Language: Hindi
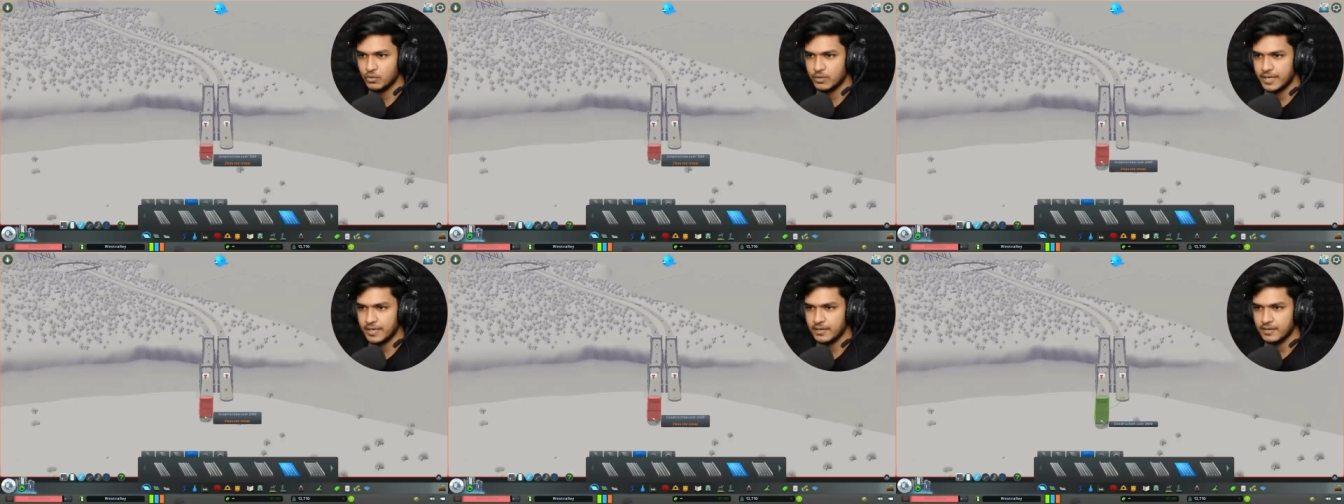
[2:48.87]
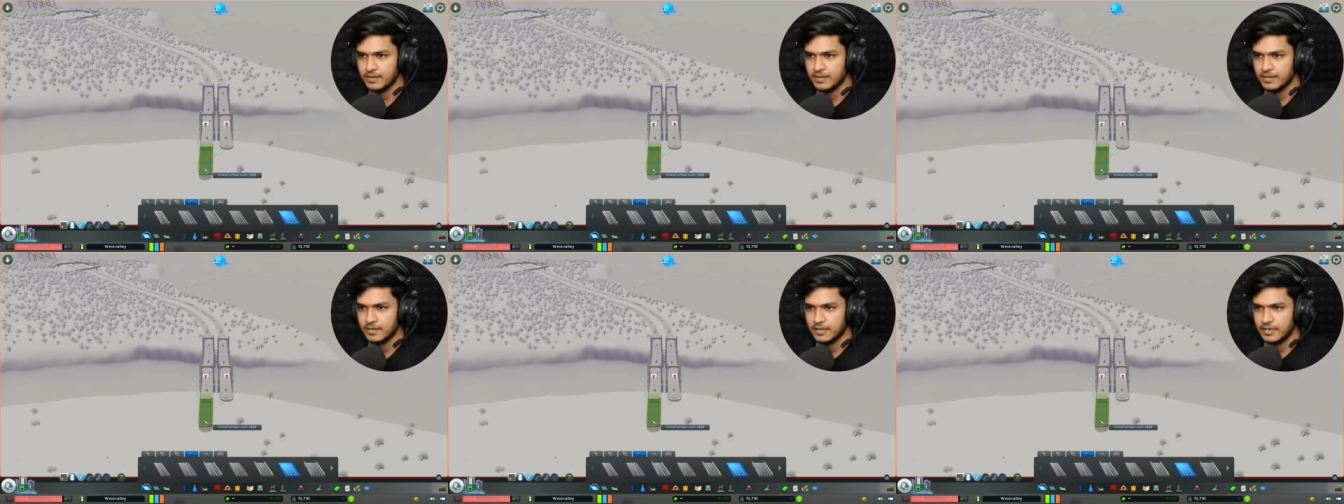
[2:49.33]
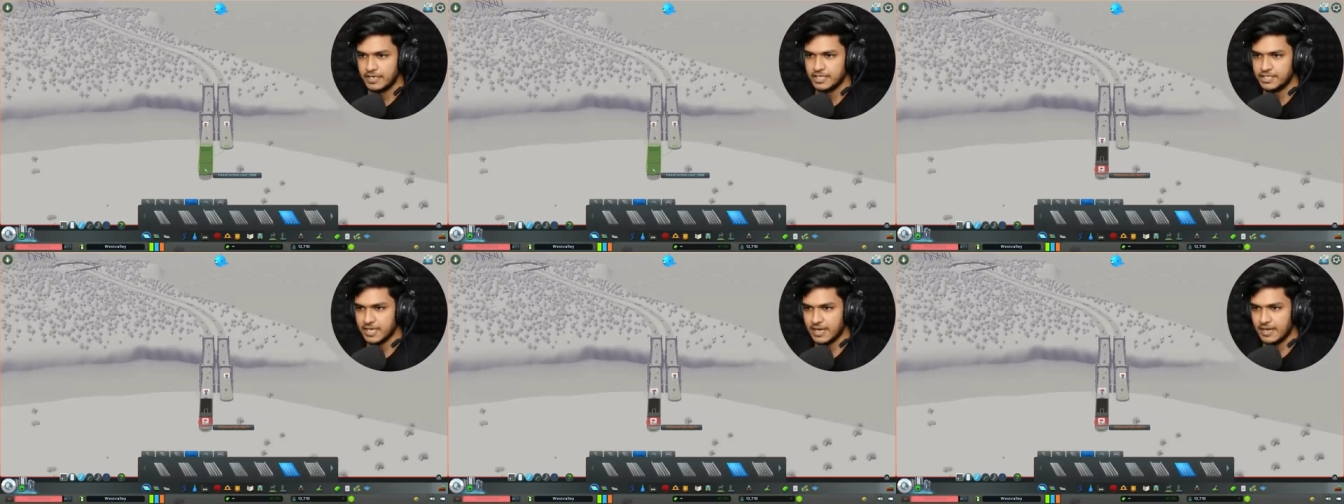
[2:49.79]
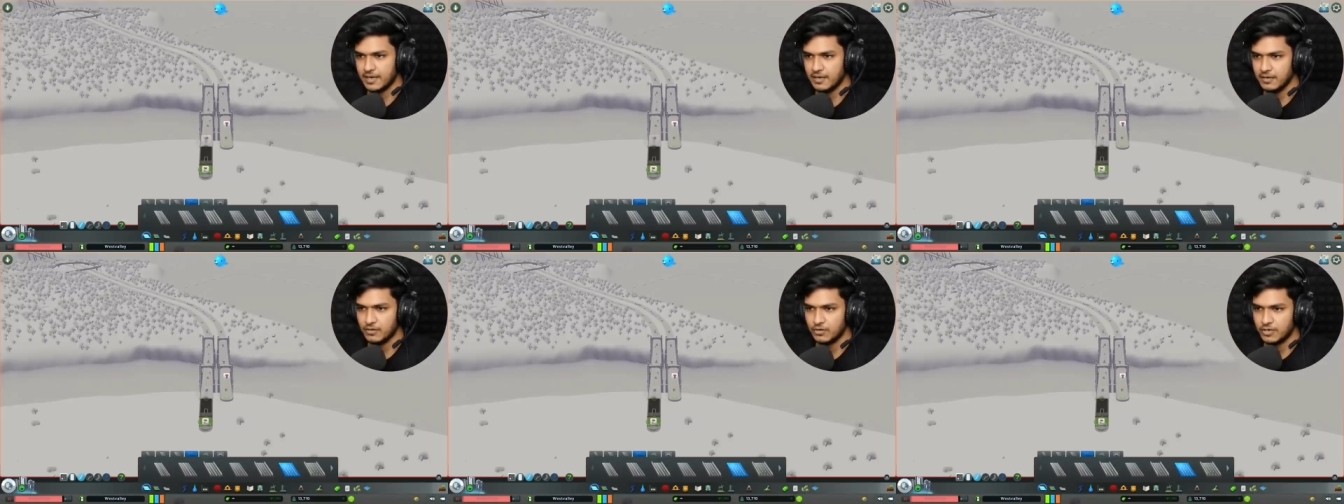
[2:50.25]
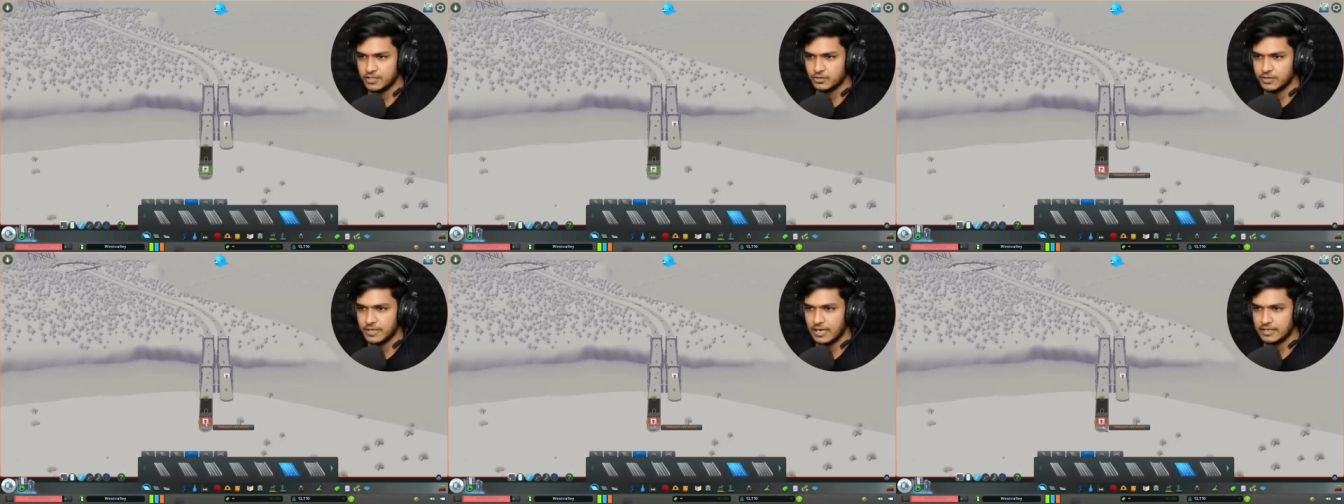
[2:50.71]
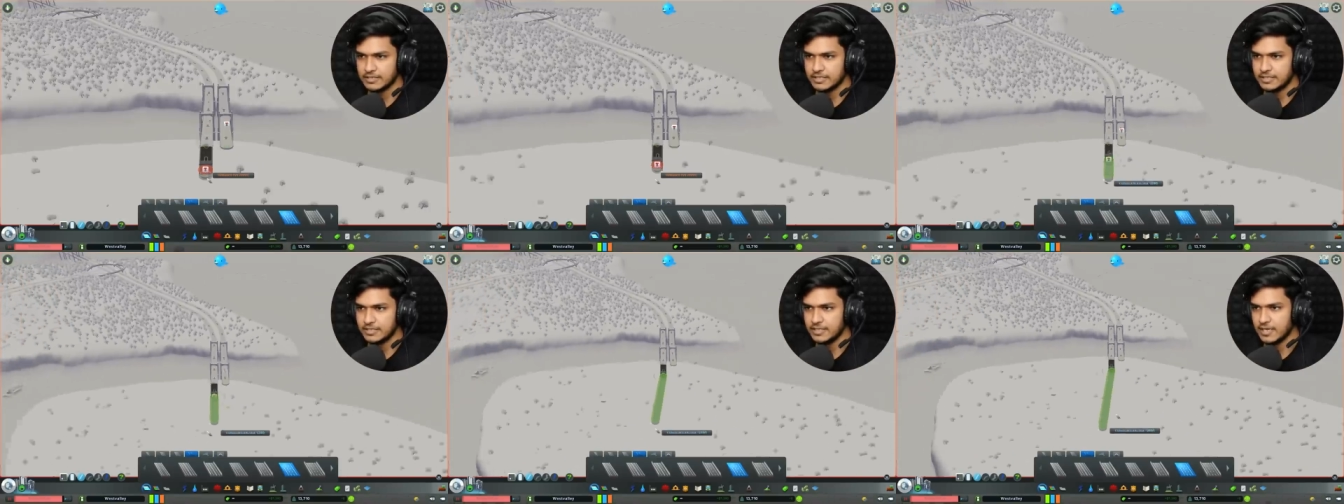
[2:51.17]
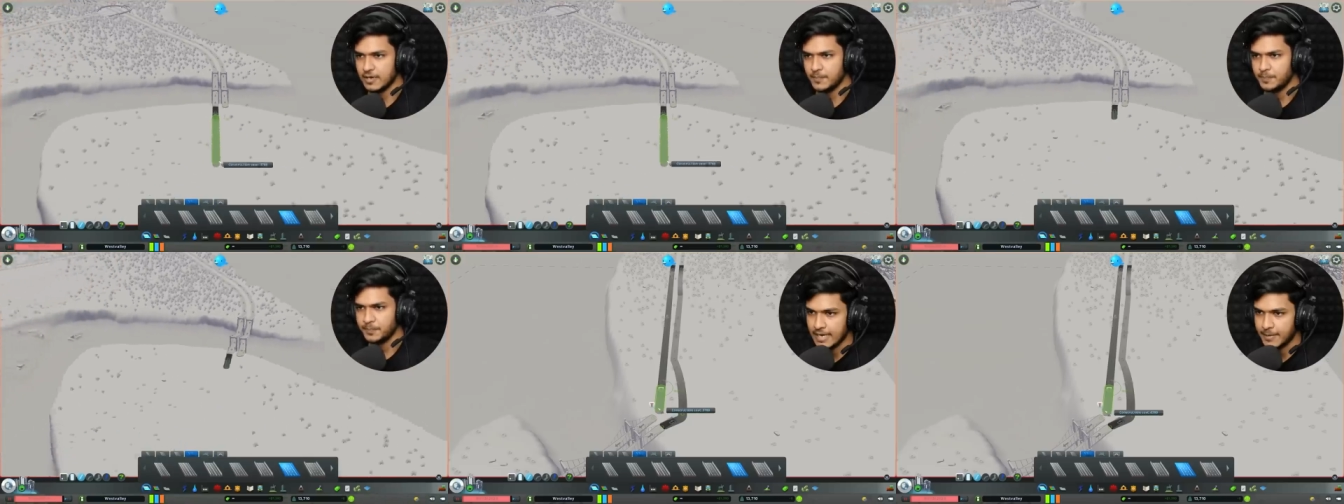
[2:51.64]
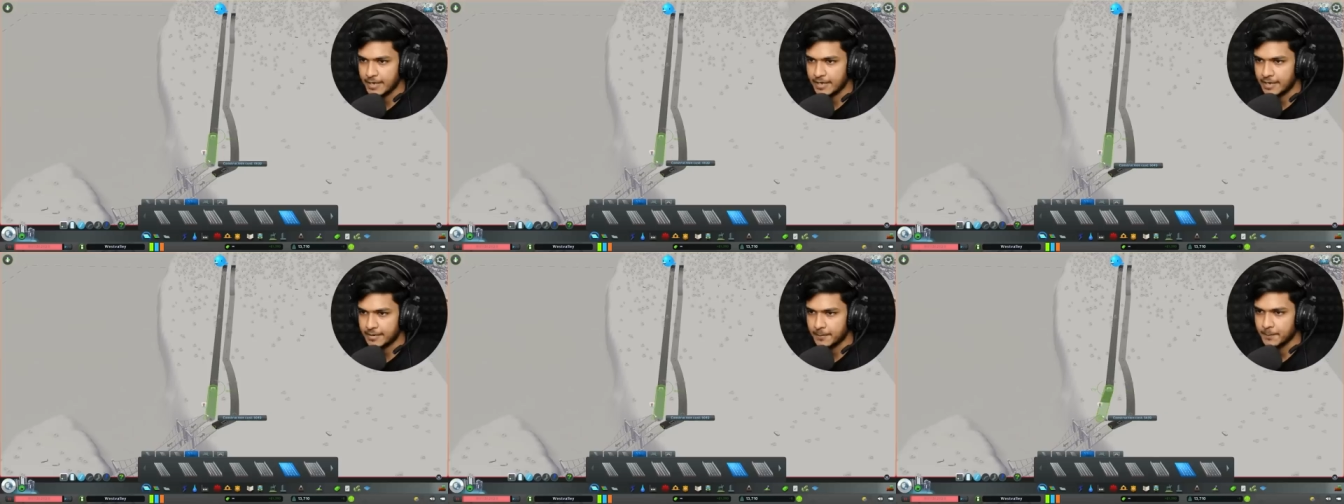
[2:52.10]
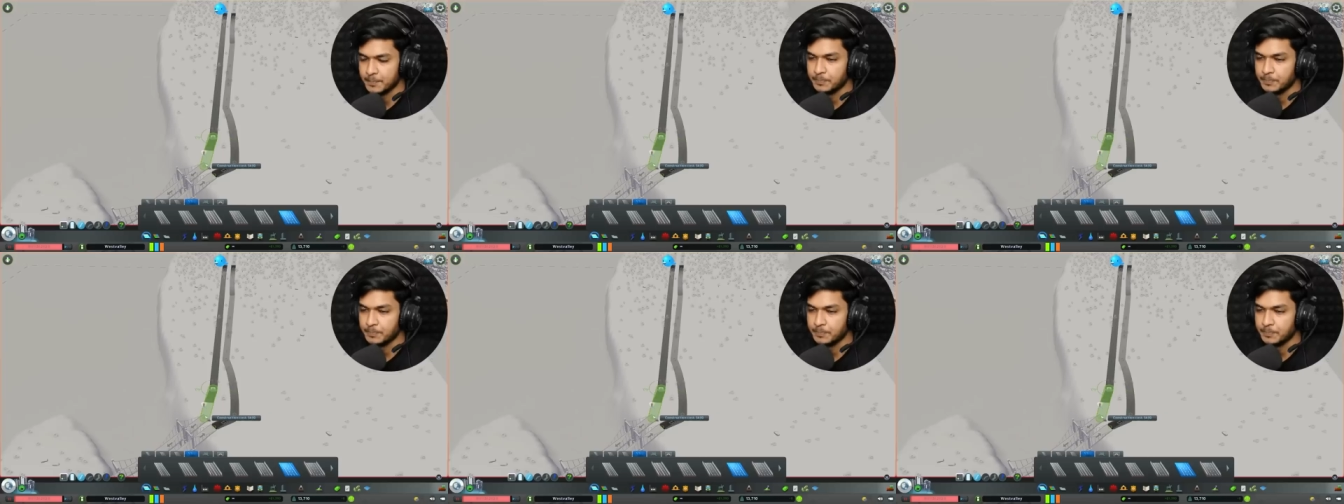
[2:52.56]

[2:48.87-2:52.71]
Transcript: होके नीचे आएगा और इसको यहाँ से सीधा यहाँ पे कनेक्ट